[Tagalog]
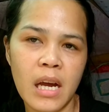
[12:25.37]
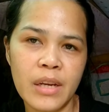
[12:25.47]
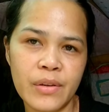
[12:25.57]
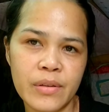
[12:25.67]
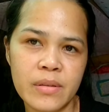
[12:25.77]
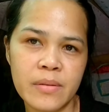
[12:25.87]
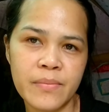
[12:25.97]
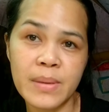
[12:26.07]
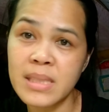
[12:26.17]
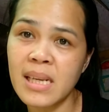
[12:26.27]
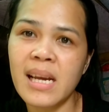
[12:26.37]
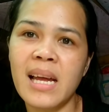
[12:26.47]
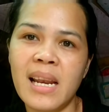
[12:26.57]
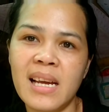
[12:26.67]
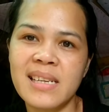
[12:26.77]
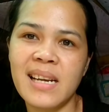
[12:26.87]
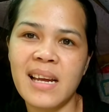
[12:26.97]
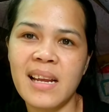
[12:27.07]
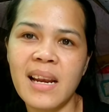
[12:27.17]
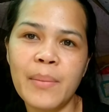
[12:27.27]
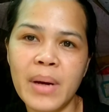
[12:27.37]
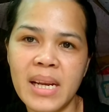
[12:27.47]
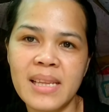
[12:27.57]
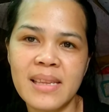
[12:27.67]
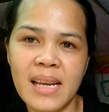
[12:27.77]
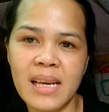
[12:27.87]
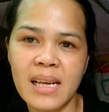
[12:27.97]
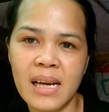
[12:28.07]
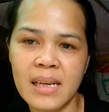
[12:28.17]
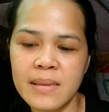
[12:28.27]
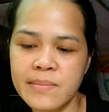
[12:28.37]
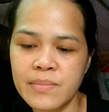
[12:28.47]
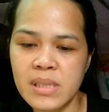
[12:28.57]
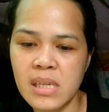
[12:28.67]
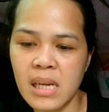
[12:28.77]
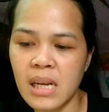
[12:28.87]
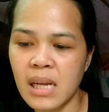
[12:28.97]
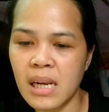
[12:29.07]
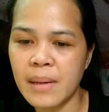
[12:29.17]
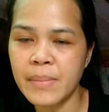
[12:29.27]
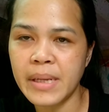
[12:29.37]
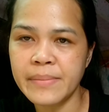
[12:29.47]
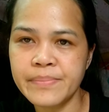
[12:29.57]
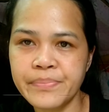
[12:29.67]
ano, physical ang labanan talaga. Physical ang laban.